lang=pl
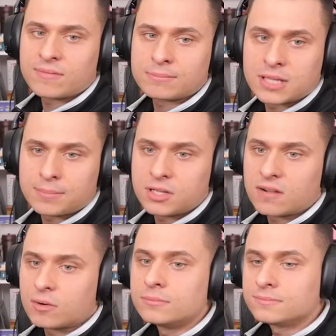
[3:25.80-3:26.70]
wam
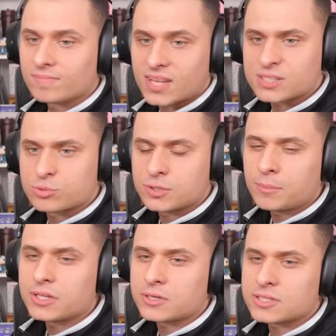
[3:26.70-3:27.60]
dubbingował. Teraz musimy,
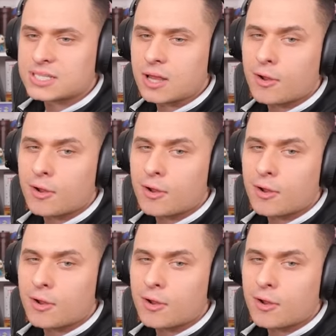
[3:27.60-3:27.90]
moi drodzy,